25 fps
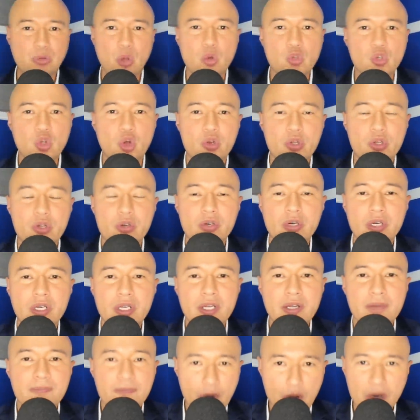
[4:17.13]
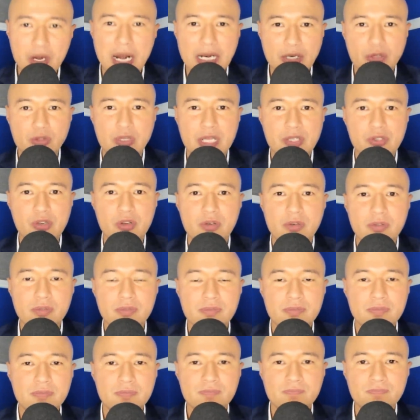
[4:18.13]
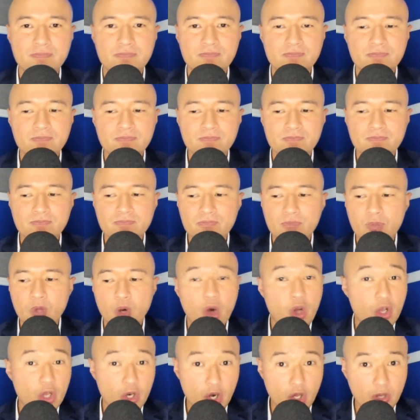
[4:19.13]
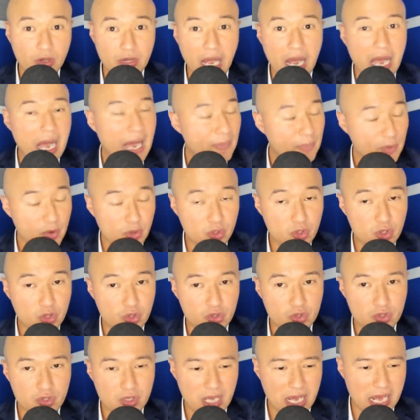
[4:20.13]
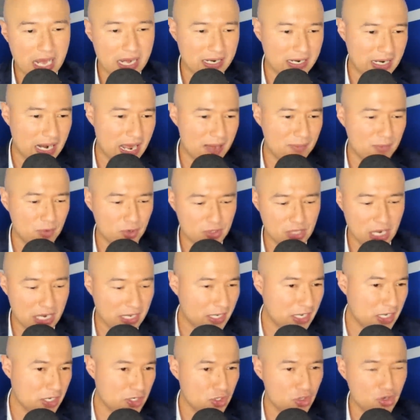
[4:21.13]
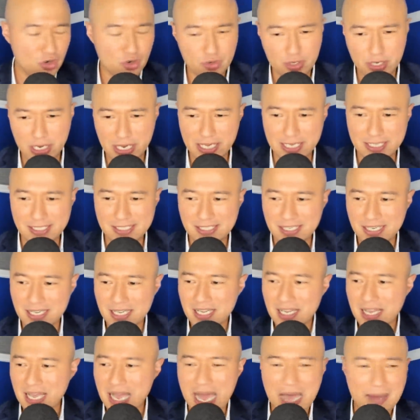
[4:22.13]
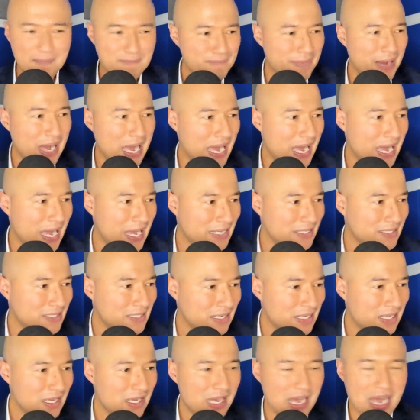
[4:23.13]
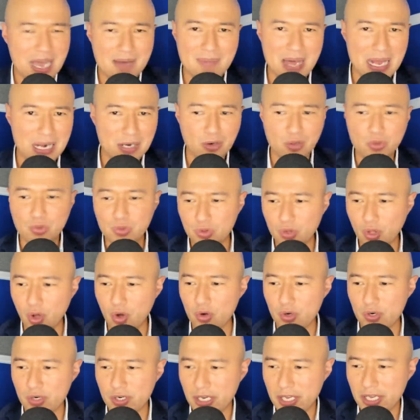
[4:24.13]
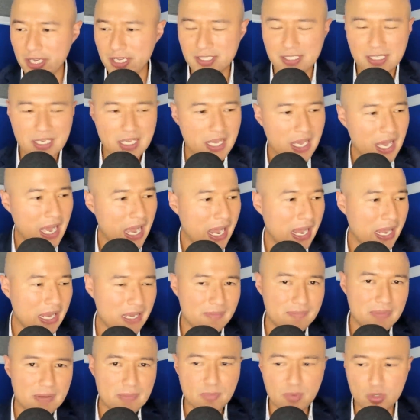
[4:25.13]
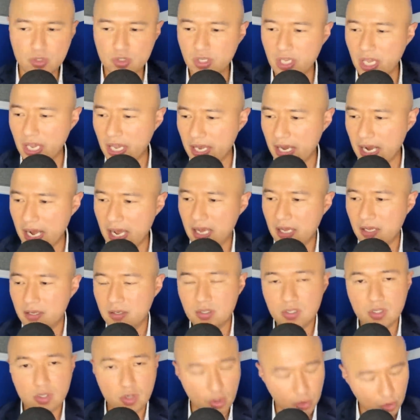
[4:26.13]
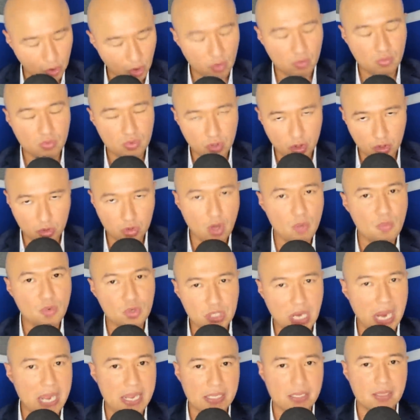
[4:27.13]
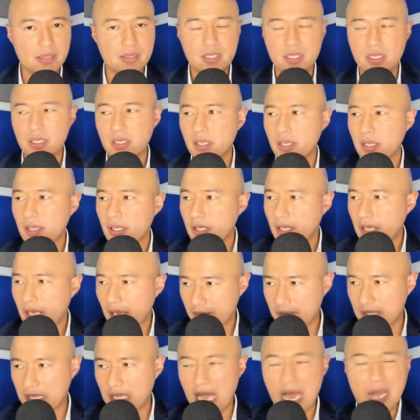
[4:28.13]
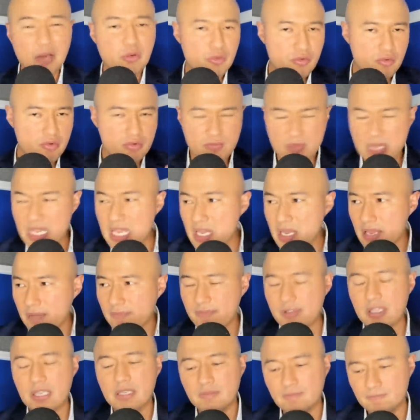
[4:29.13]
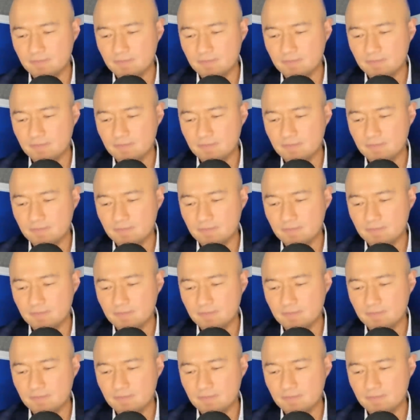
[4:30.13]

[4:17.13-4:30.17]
a Osorio por la rotación. Hoy rota a muchos, a Ramos, a Quiñones, a Paz, a Marlon Torres, a Elvis Mosquera, rotó, rotó mucha gente, a Lucumí, en fin